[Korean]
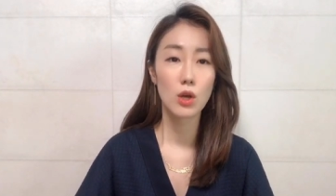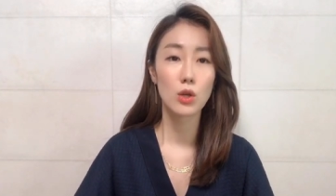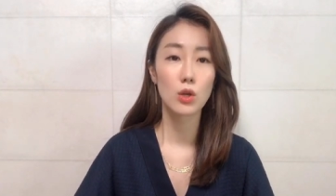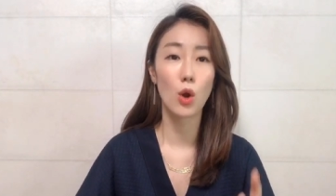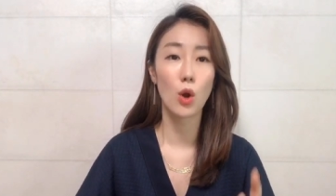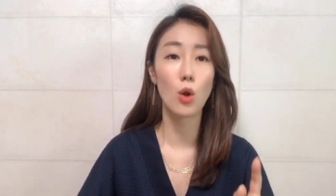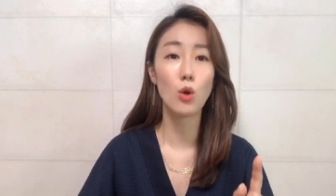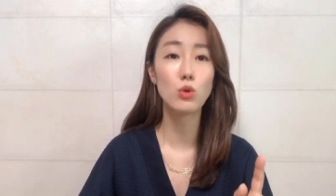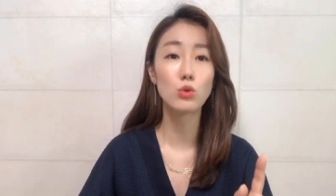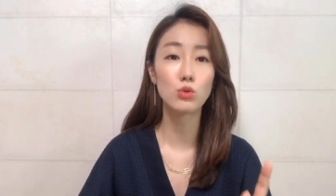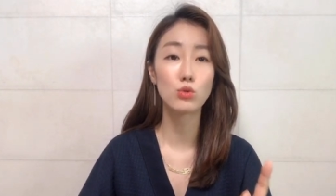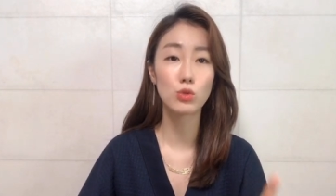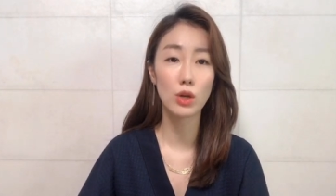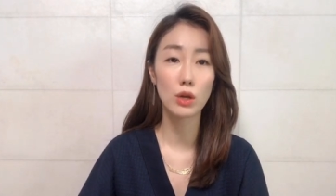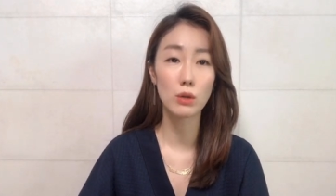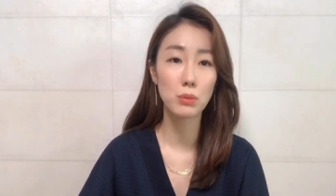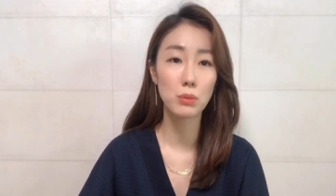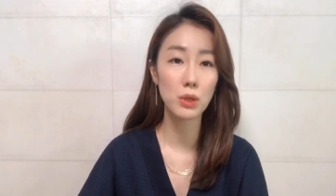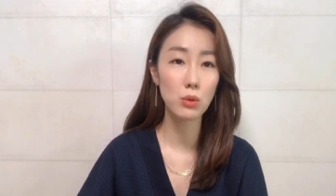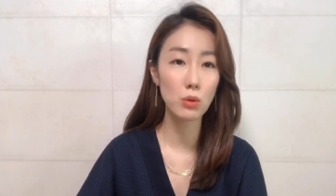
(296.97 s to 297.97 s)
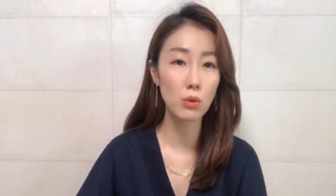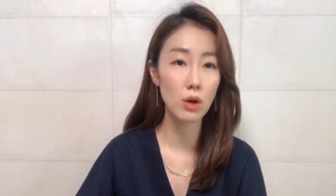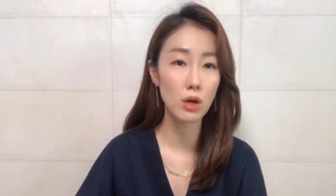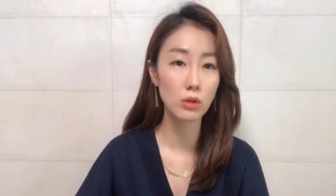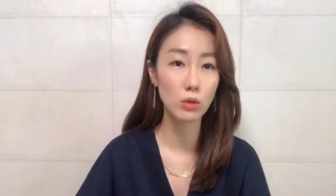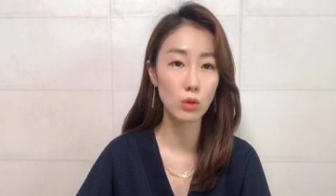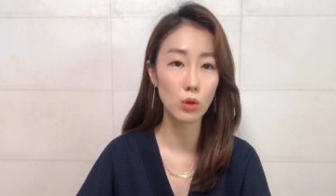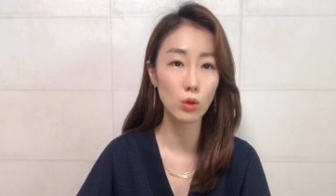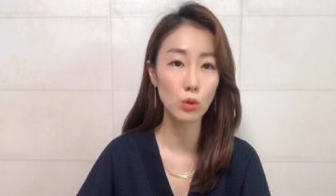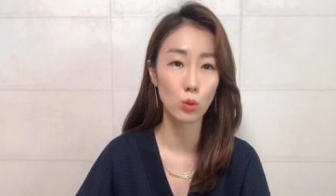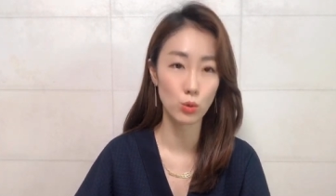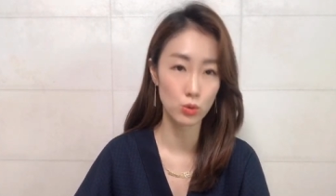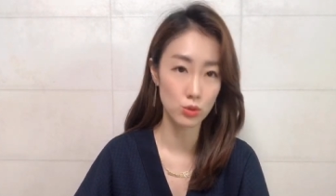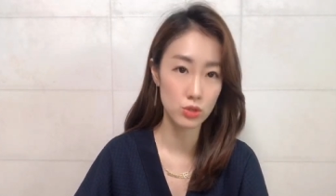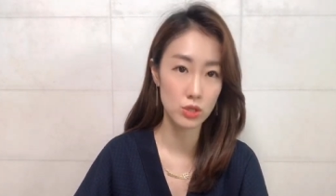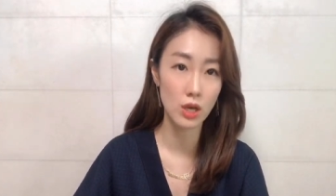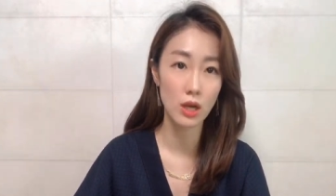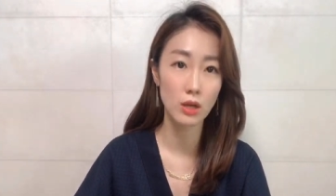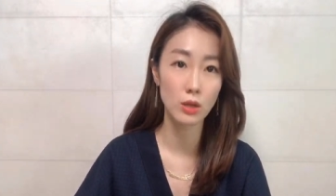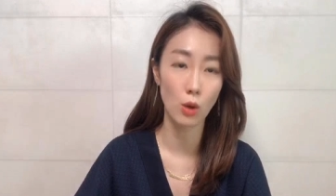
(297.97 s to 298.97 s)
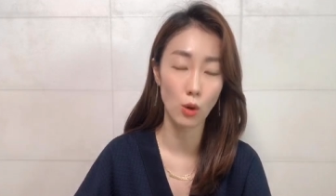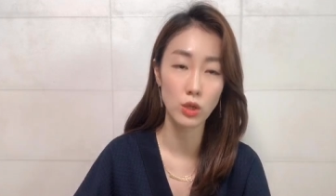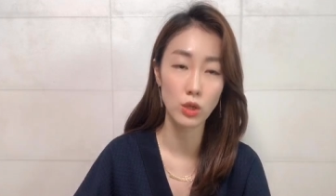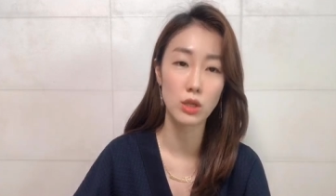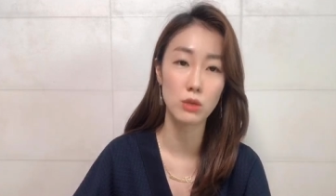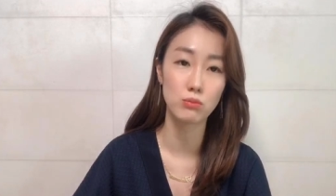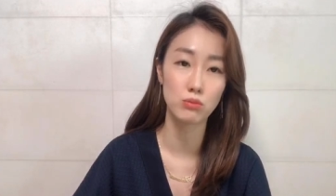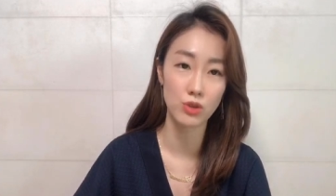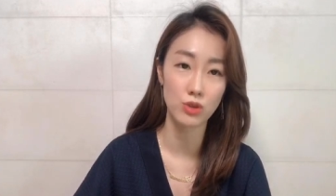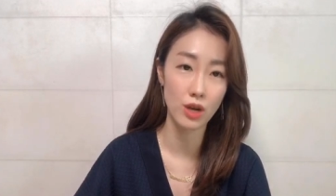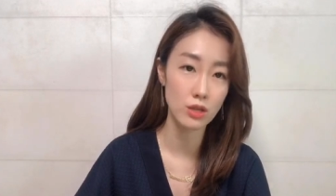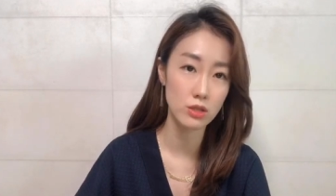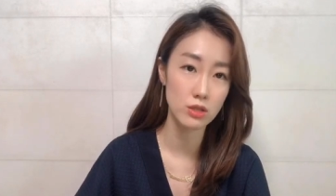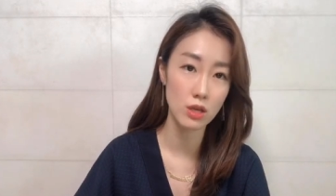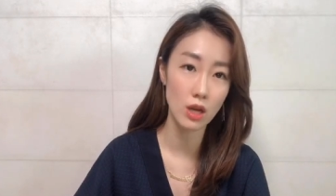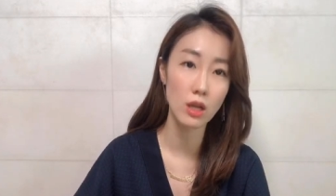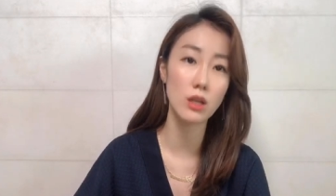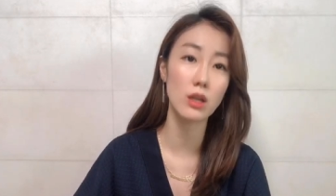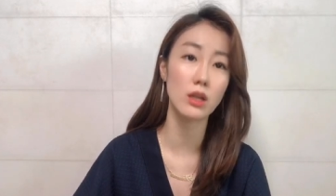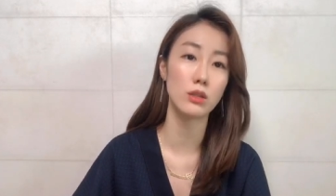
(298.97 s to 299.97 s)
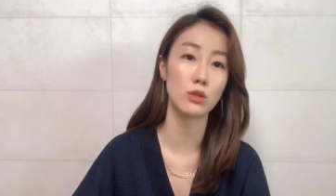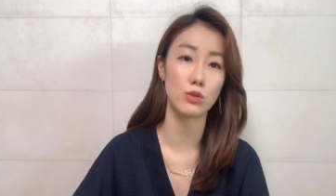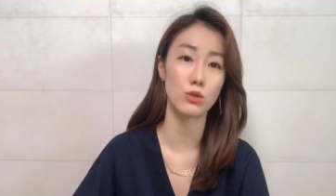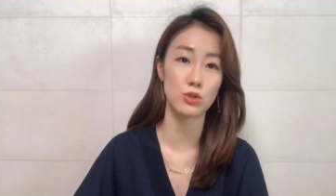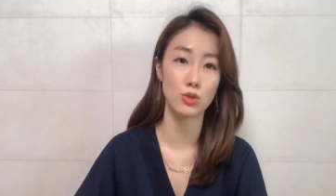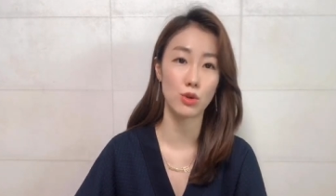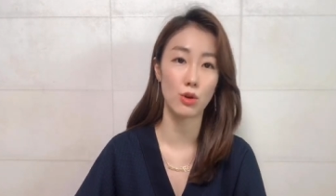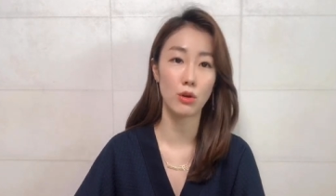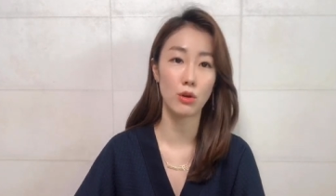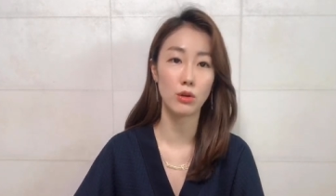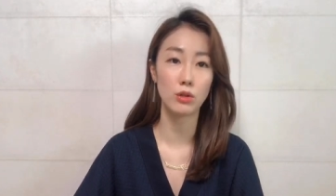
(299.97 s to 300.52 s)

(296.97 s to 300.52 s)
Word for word: 결국에 필요한 건 5차 경기 부양책이라는 거죠.